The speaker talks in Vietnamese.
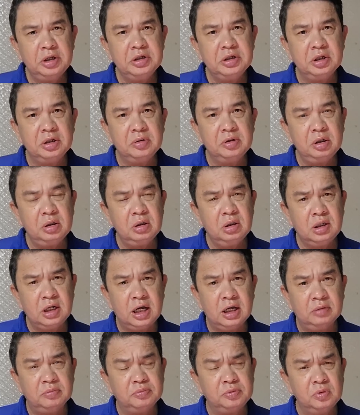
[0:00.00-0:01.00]
Thưa anh chị rất
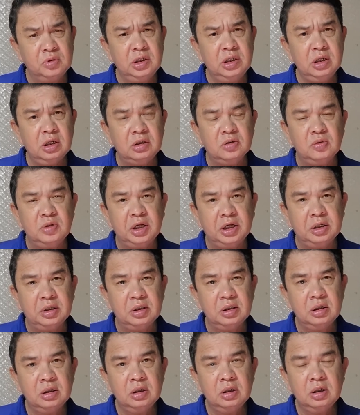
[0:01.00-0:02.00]
là vô lý ở chỗ
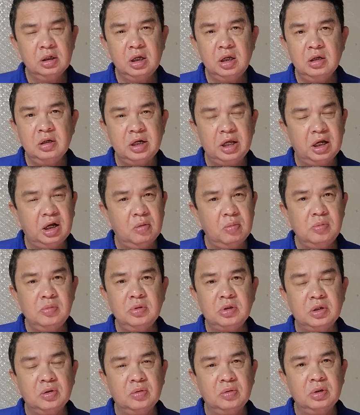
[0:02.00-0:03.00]
này, khi người này
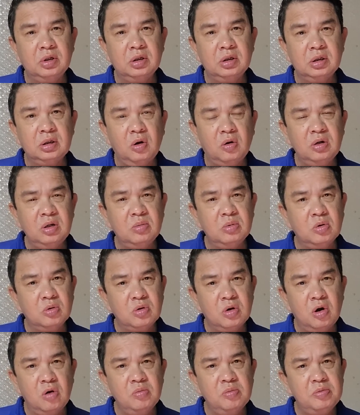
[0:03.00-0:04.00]
không chịu đo nồng
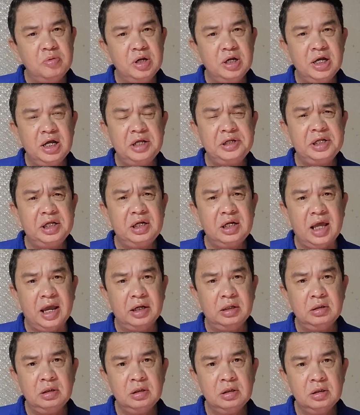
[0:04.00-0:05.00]
độ cồn gây tai
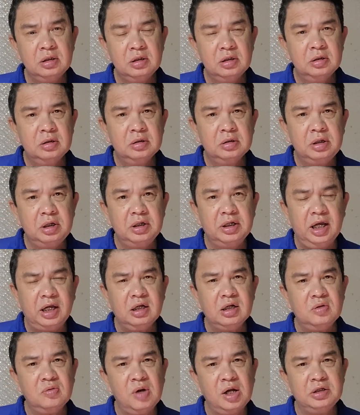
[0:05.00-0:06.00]
nạn thì
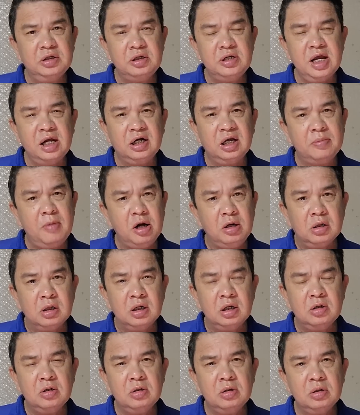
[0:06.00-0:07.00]
các cơ quan chức năng lại
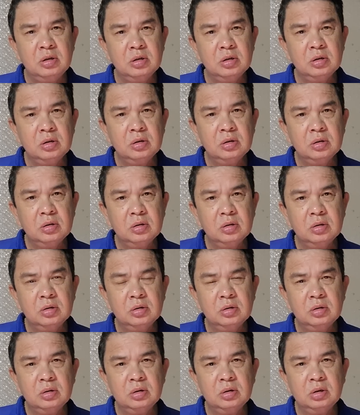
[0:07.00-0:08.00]
bất lực
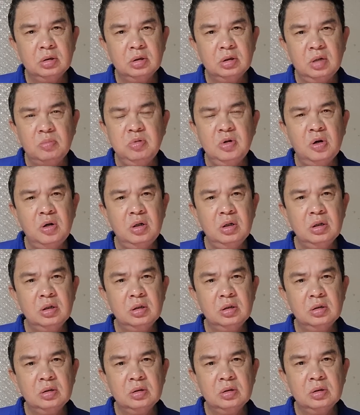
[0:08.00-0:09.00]
không đo
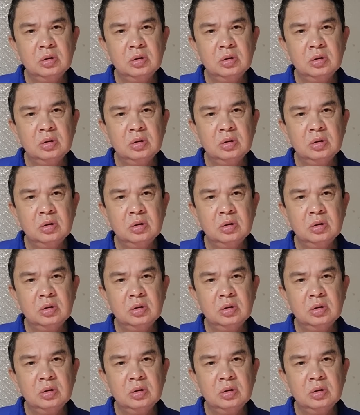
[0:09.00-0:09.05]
